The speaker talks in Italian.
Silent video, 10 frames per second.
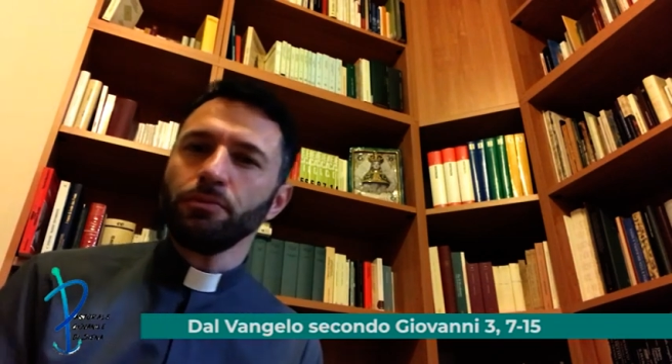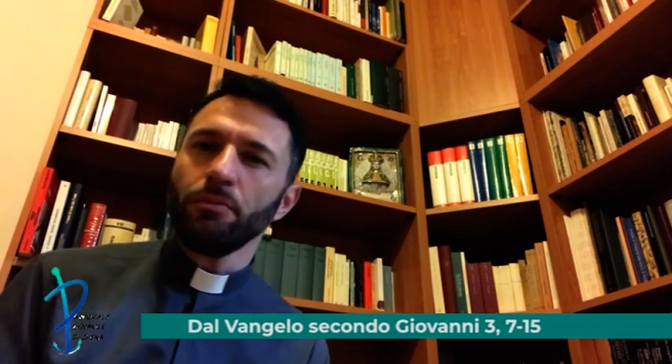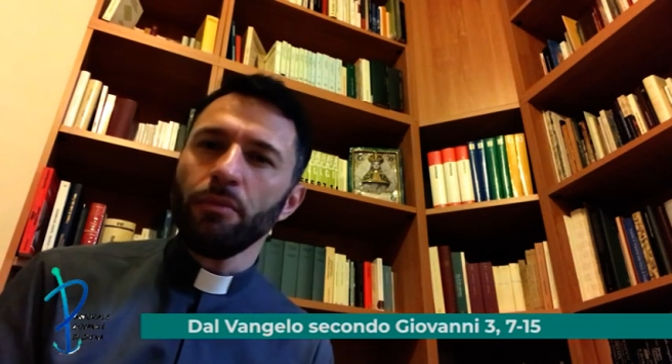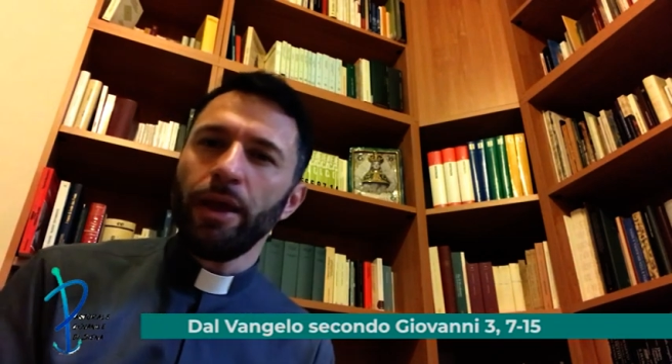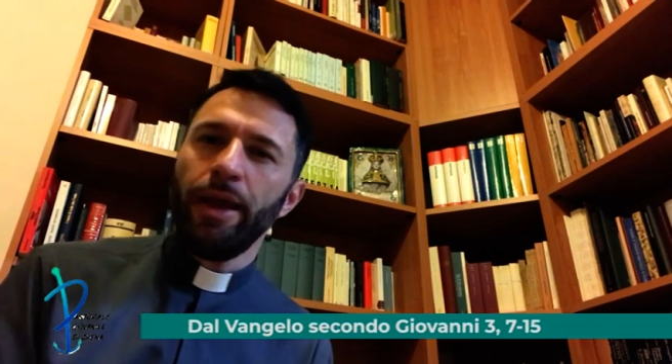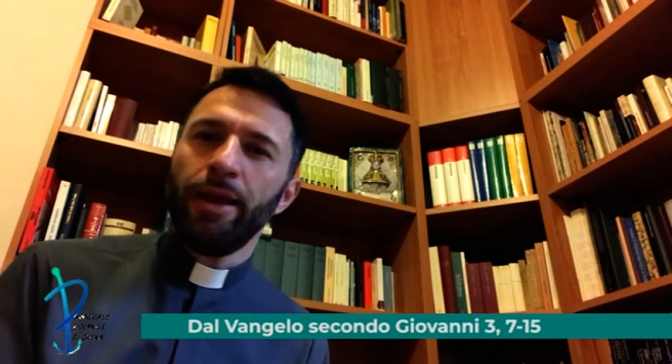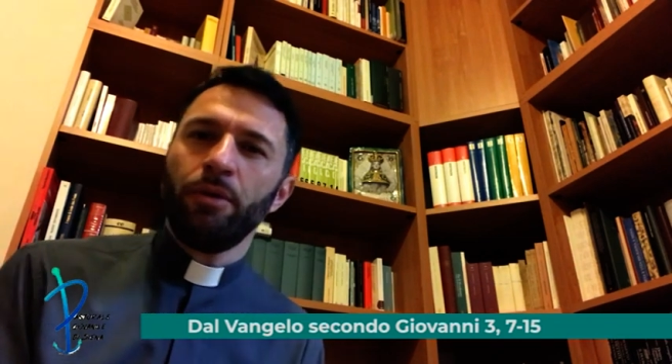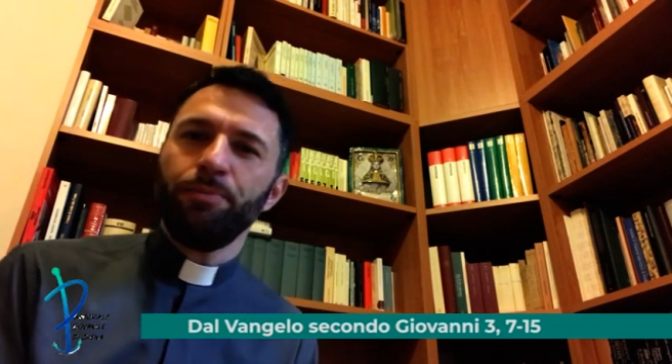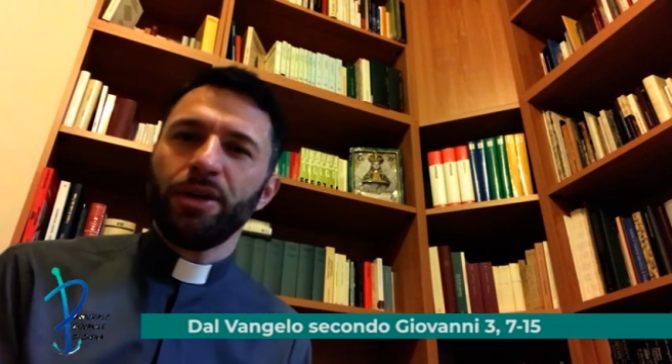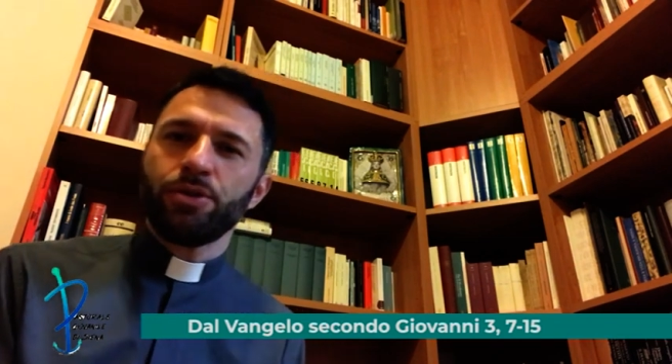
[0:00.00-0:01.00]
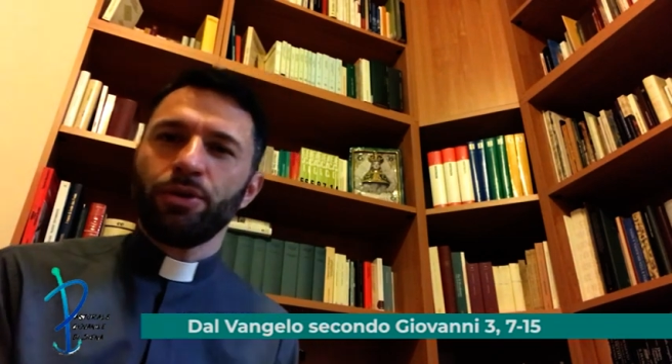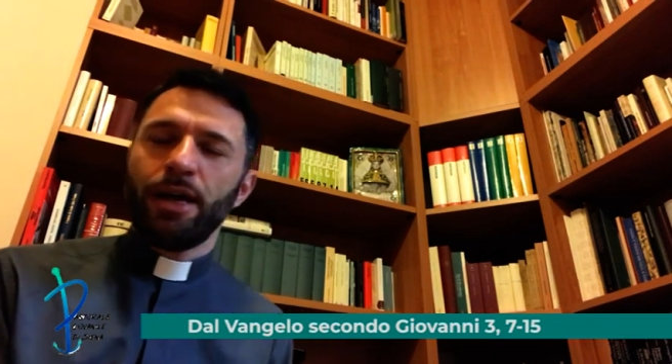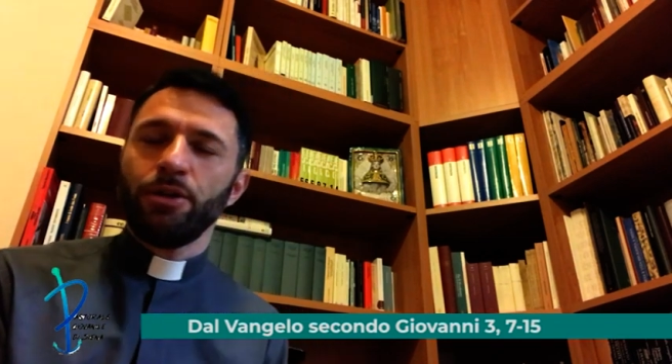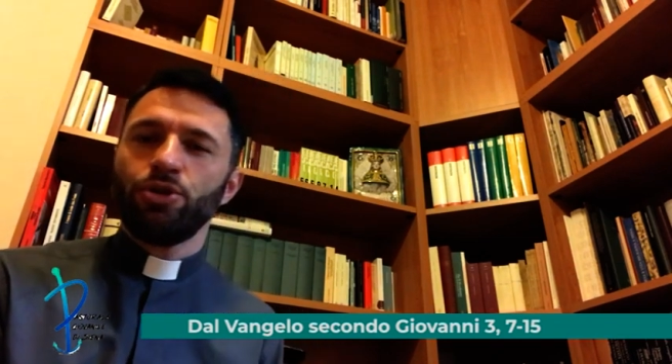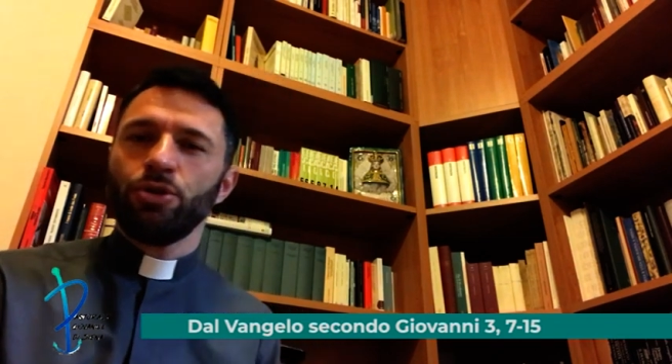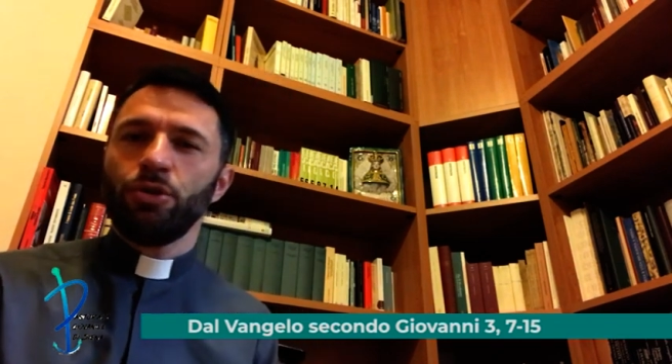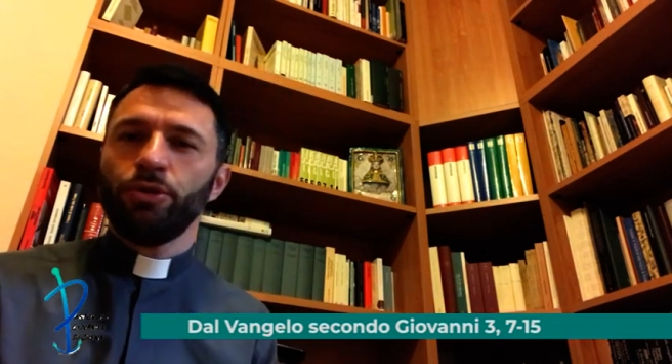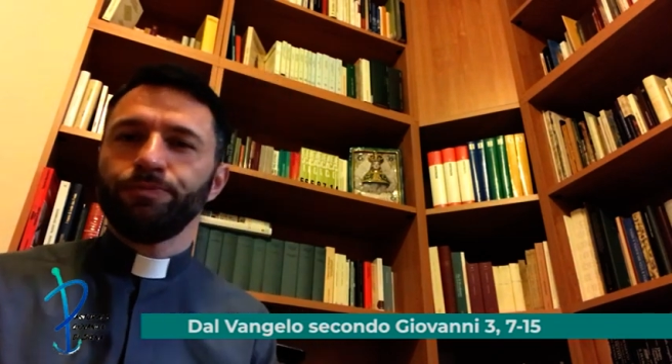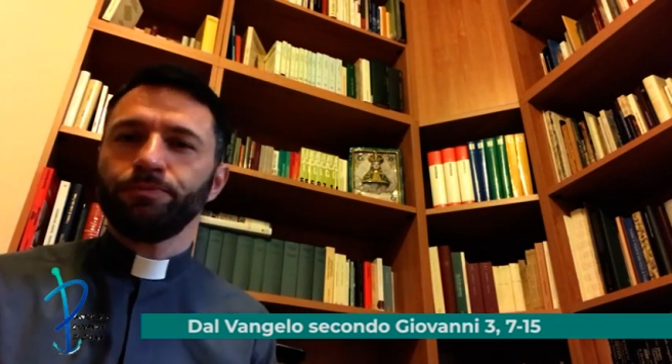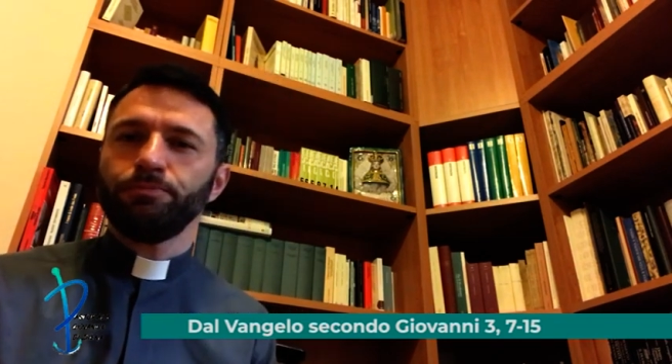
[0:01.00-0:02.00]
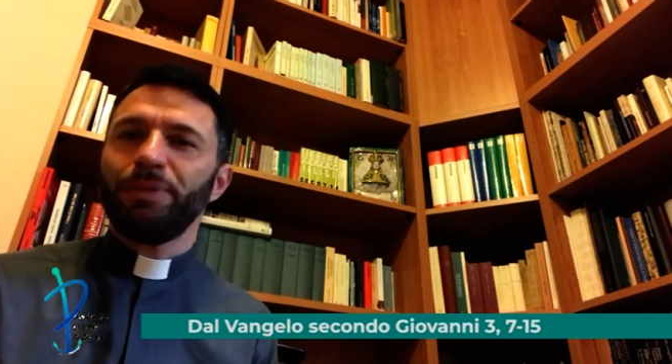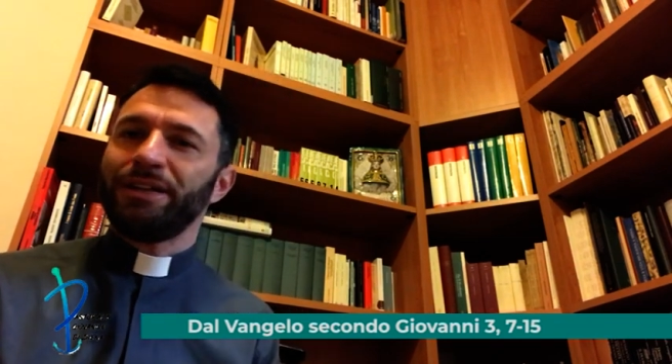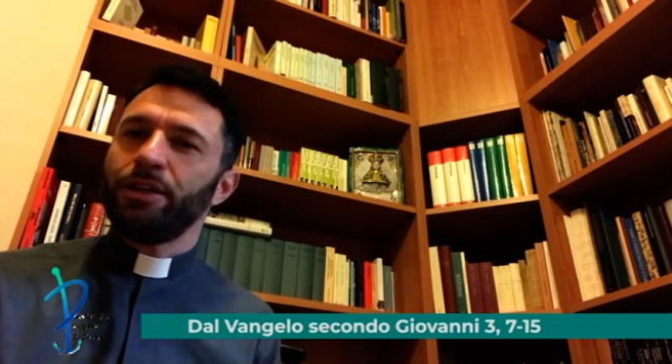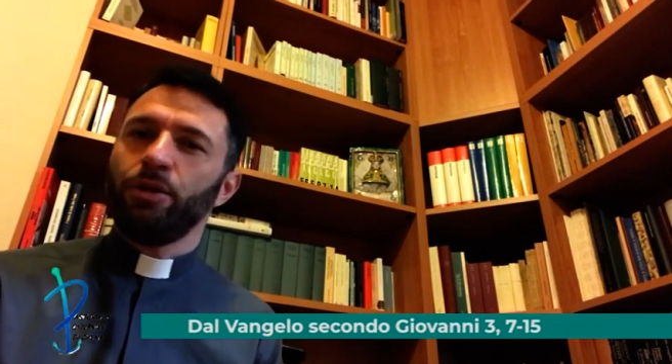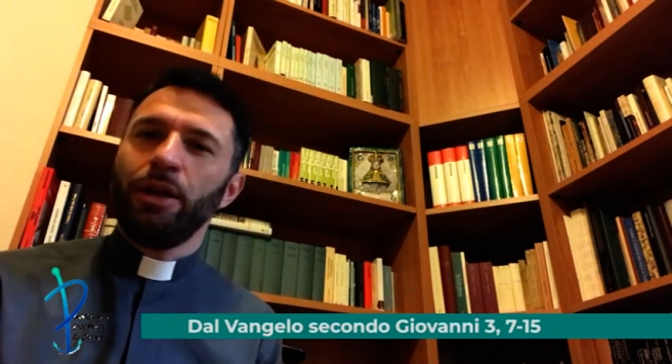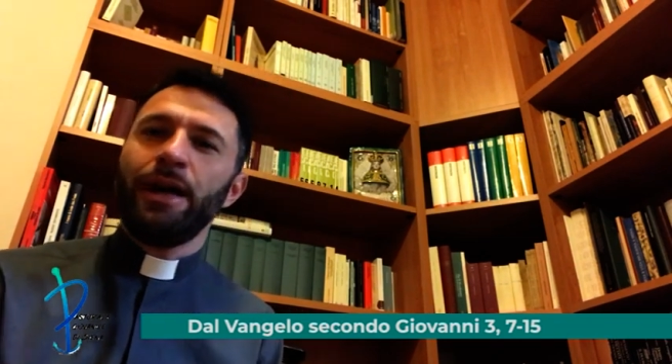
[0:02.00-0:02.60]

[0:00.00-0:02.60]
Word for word: era un personaggio particolare,